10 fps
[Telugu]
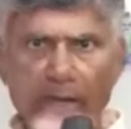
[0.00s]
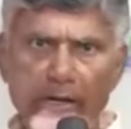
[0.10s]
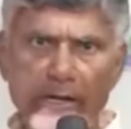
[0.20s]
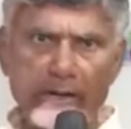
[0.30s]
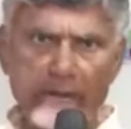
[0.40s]
నేను
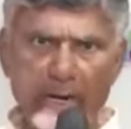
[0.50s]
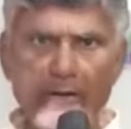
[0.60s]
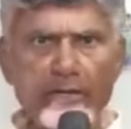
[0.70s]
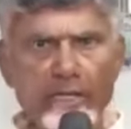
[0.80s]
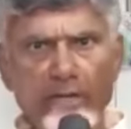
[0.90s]
నేను చాలా
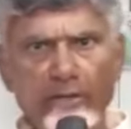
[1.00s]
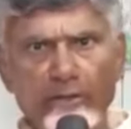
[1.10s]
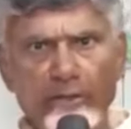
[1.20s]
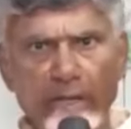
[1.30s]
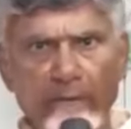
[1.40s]
విషయాలు
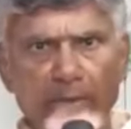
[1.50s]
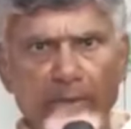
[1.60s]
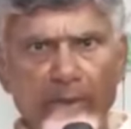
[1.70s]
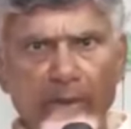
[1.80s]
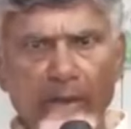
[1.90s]
చూశాను
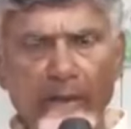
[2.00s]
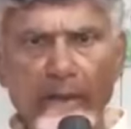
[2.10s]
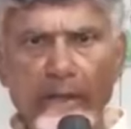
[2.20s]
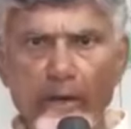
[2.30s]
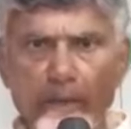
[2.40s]

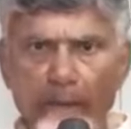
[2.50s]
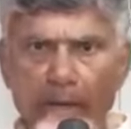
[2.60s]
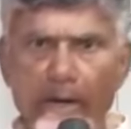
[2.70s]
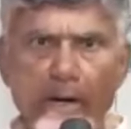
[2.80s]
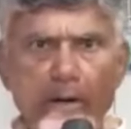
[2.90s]
నేను
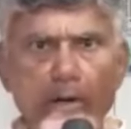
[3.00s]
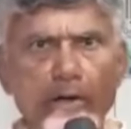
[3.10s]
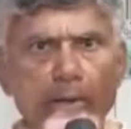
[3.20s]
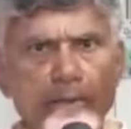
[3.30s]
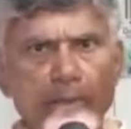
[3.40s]

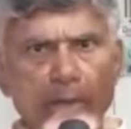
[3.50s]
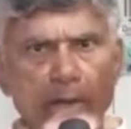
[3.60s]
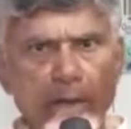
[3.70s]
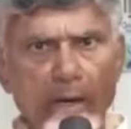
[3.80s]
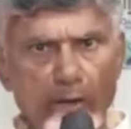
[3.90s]
పల్నాడులో
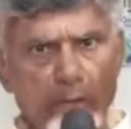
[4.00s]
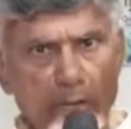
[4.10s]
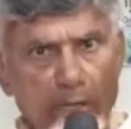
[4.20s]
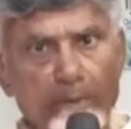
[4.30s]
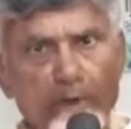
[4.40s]
ఆ రోజు
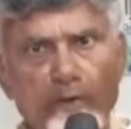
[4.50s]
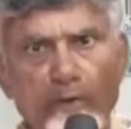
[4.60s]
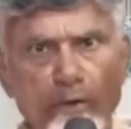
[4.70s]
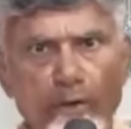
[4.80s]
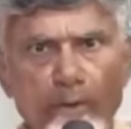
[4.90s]

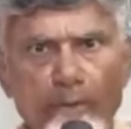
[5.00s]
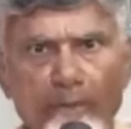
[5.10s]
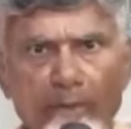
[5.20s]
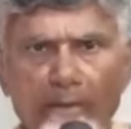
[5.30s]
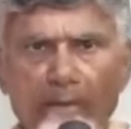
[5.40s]
ఆత్మకూరులో
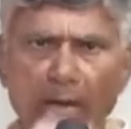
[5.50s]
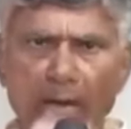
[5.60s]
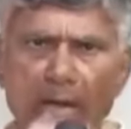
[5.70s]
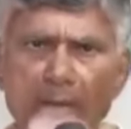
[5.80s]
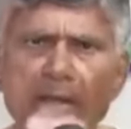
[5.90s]

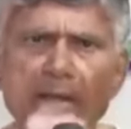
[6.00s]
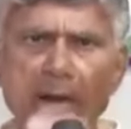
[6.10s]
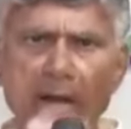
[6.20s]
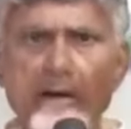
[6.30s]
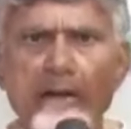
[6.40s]
చాలామంది
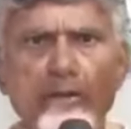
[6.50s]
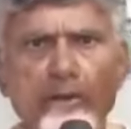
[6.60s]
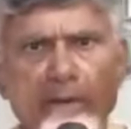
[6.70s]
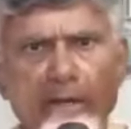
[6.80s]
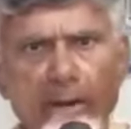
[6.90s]
గ్రామాలు
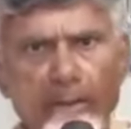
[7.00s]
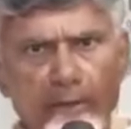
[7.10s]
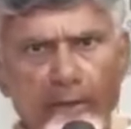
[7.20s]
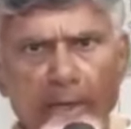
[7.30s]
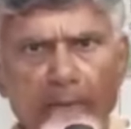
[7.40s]
వదిలిపెట్టి
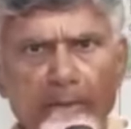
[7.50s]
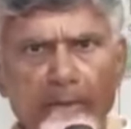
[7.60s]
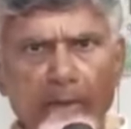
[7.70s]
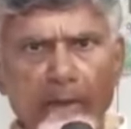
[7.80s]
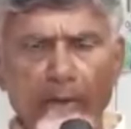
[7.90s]
వెళ్ళిపోతే
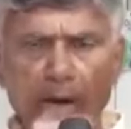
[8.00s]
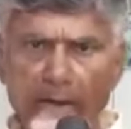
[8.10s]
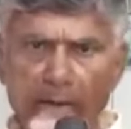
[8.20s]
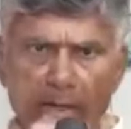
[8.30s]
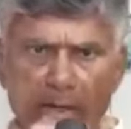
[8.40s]

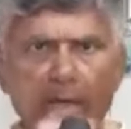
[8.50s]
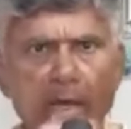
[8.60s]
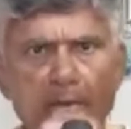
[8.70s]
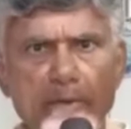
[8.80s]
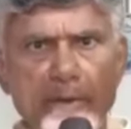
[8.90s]
వాళ్ళందరికీ
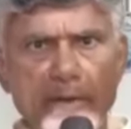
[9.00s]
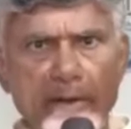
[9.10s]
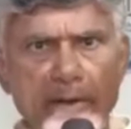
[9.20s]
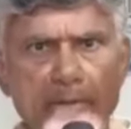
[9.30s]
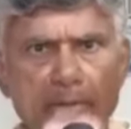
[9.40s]
క్యాంపులు
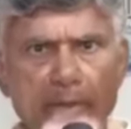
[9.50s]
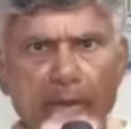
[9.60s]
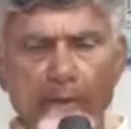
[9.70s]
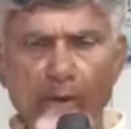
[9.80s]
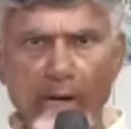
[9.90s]
పెట్టి
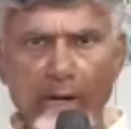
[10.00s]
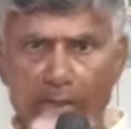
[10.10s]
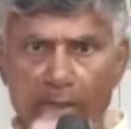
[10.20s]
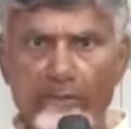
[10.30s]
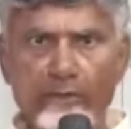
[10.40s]
వాళ్ళని
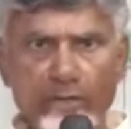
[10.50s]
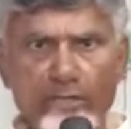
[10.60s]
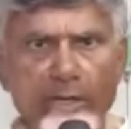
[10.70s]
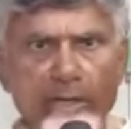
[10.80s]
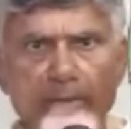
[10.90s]

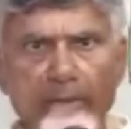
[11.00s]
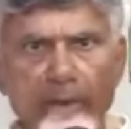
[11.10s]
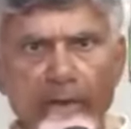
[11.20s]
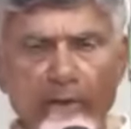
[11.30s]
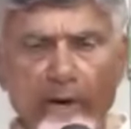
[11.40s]
తీసుకొచ్చి
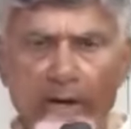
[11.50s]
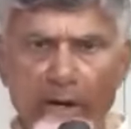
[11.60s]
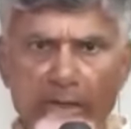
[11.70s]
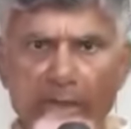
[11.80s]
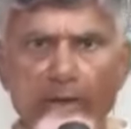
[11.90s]
వాళ్ళ
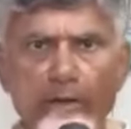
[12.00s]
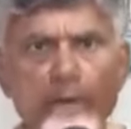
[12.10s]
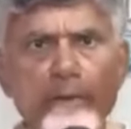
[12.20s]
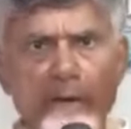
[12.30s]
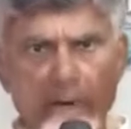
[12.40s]
ఇండ్ల దగ్గర
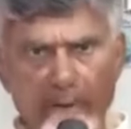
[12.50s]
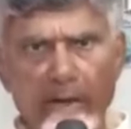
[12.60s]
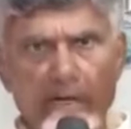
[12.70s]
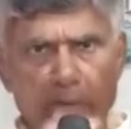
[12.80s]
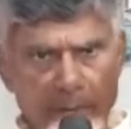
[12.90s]
వదిలిపెట్టి
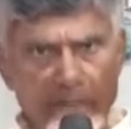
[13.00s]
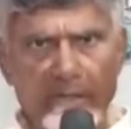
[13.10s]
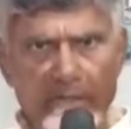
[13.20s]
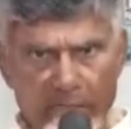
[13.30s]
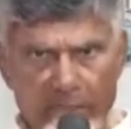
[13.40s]
రావాలని
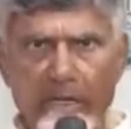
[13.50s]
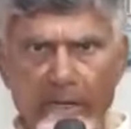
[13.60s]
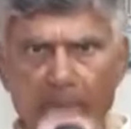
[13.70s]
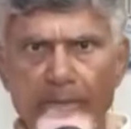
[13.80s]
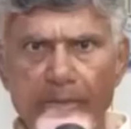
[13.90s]
ప్రయత్నం
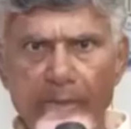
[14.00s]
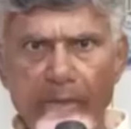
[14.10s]
చేశాను